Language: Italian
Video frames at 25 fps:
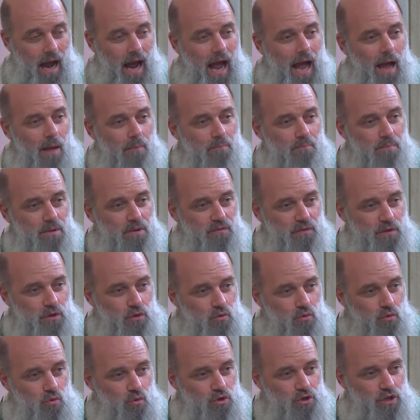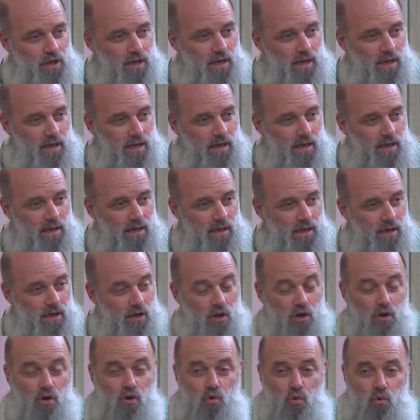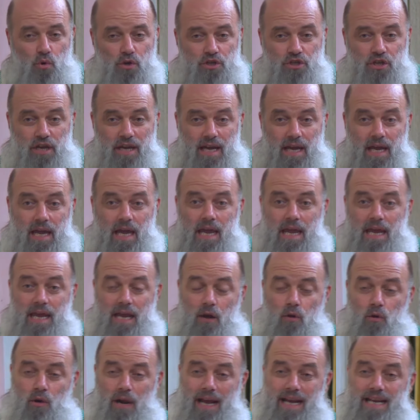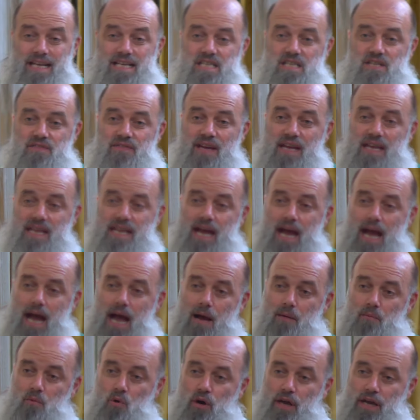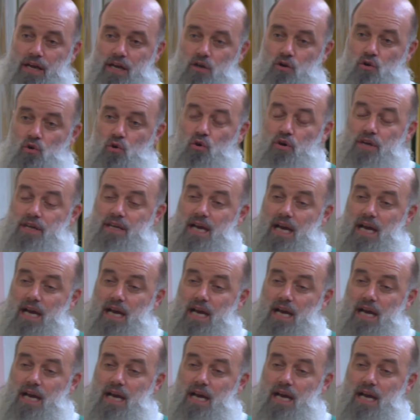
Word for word: Abbi fiducia. Lui c'è e allora risvegliamola in noi,